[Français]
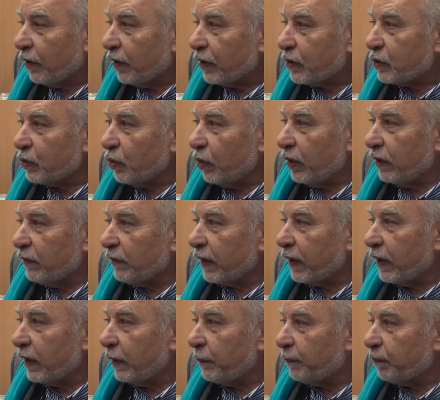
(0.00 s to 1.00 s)
ce, livre
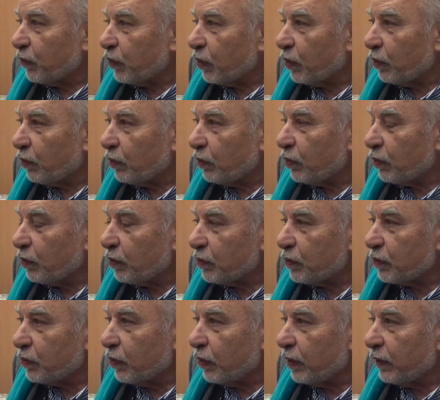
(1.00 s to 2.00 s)

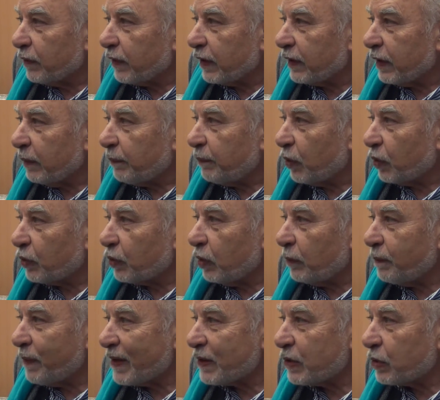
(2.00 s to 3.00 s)
est,
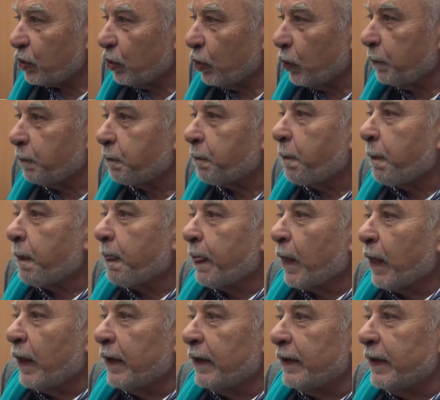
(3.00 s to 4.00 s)
important parce que,
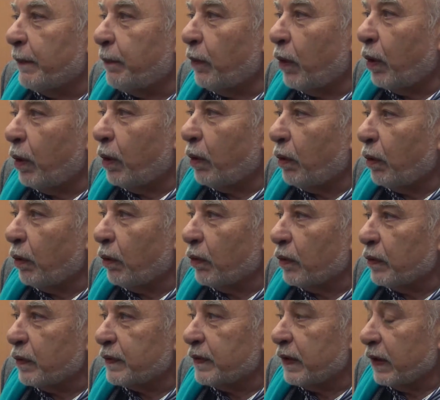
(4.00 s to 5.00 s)
d'abord,
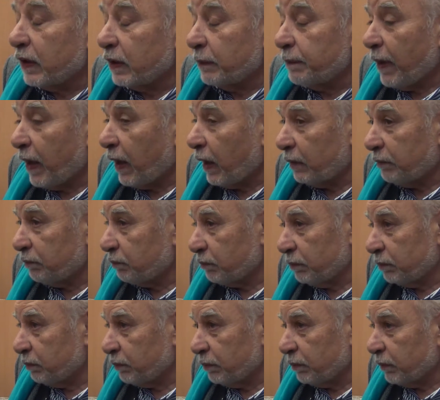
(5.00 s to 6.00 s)
euh, c'est écrit par un,
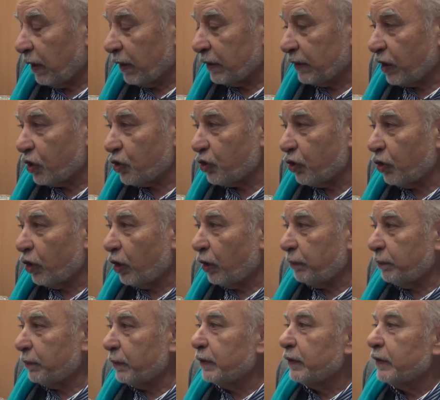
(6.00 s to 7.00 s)
très jeune homme,